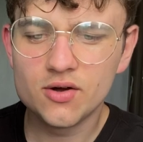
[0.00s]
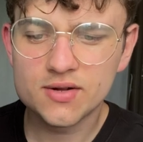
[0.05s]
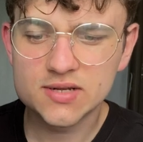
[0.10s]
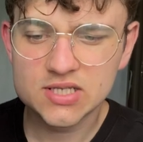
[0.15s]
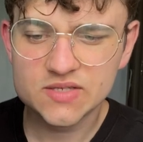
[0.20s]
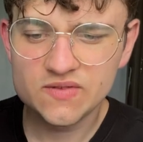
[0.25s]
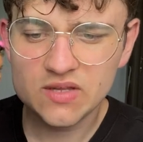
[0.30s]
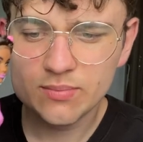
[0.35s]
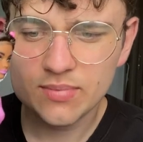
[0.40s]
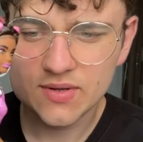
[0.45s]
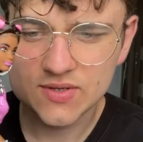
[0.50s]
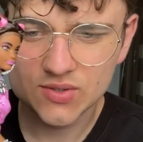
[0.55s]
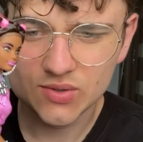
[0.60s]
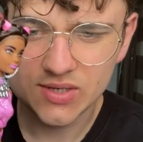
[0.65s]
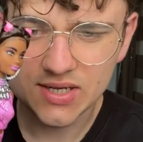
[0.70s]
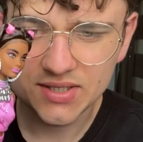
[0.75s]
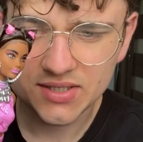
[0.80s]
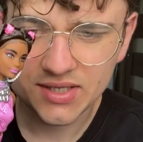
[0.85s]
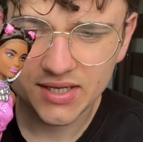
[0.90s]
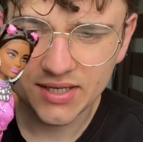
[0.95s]
oraz dwie
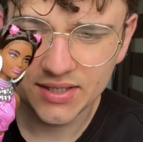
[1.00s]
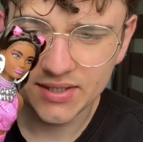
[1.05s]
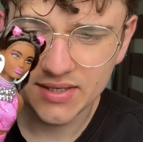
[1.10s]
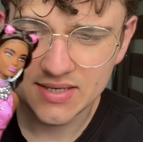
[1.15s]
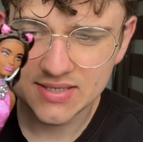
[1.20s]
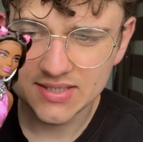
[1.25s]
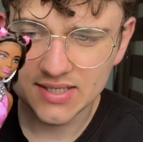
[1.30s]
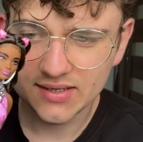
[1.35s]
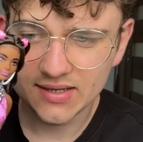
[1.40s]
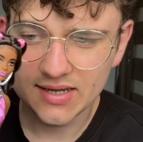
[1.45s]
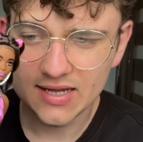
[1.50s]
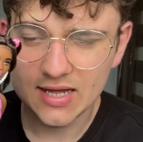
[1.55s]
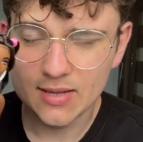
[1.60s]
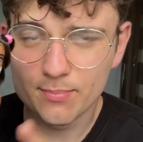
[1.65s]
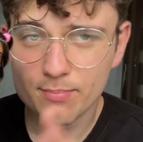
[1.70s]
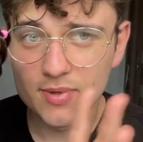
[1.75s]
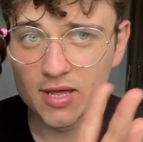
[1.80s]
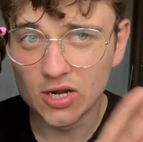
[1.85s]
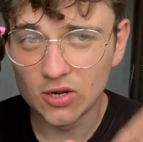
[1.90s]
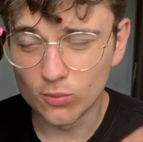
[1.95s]
bransoletki, jedna jest taka
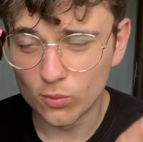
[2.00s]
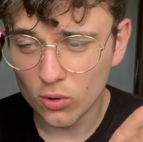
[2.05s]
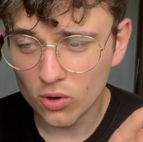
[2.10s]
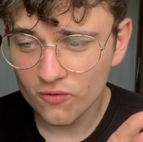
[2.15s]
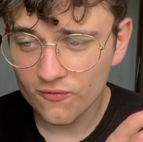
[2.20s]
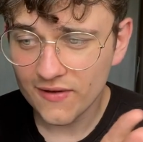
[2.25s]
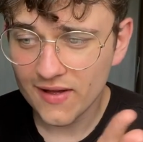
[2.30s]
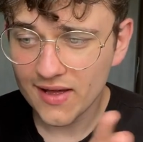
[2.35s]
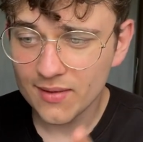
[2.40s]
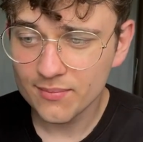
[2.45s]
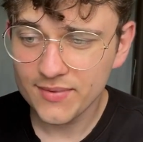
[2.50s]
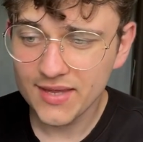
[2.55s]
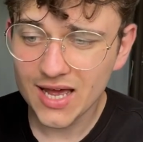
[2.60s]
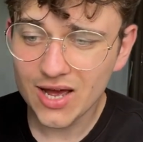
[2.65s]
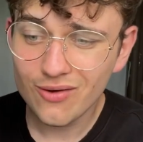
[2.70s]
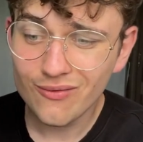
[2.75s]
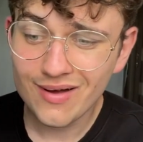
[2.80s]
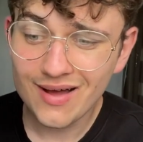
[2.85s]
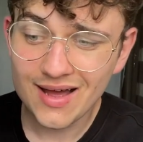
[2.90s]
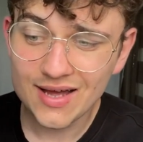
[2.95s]
perłowa,
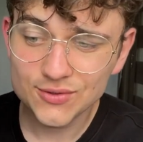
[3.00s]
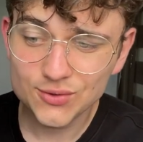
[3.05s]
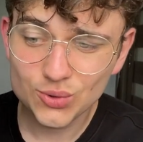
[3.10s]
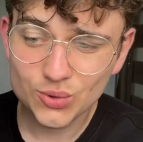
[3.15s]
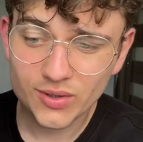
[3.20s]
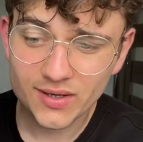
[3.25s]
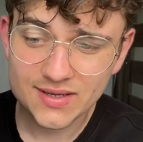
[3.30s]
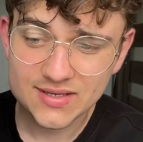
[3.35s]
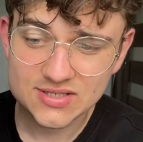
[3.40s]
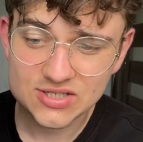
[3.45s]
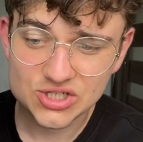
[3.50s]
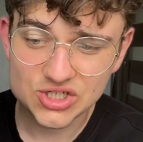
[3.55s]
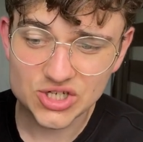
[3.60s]
biała, a druga jest